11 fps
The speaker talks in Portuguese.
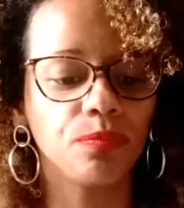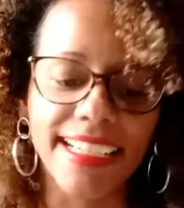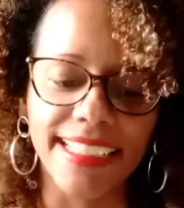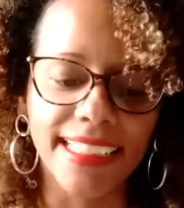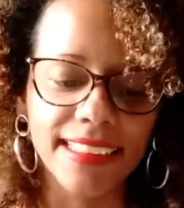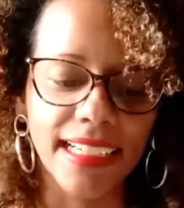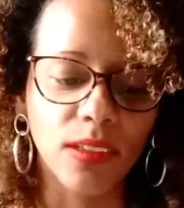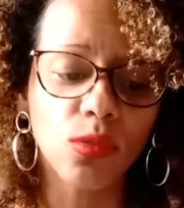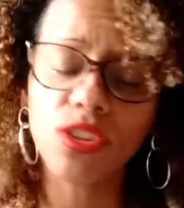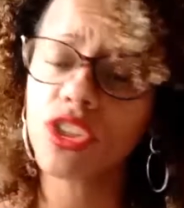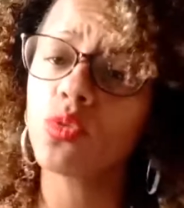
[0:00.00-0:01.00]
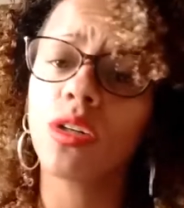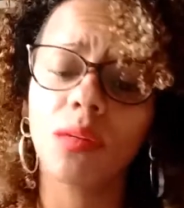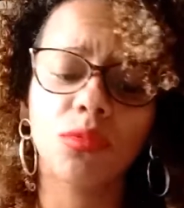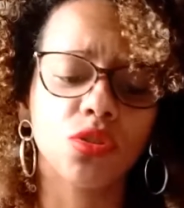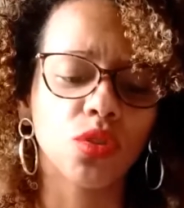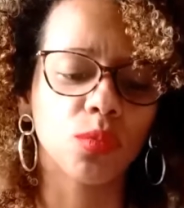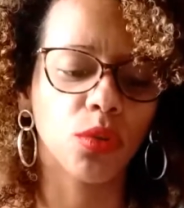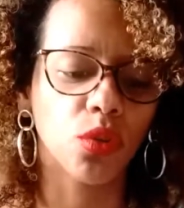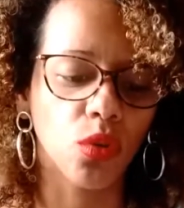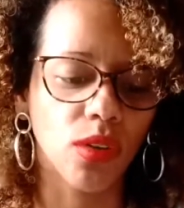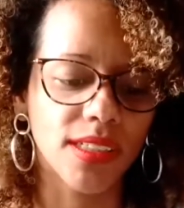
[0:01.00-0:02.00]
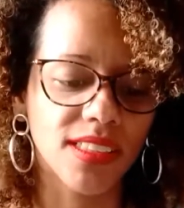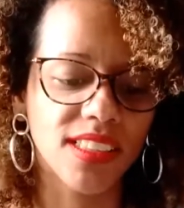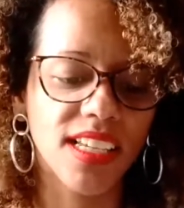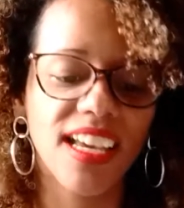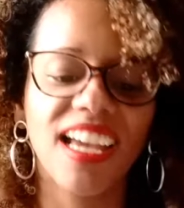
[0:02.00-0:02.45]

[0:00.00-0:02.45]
Ainda continuamos nos porões.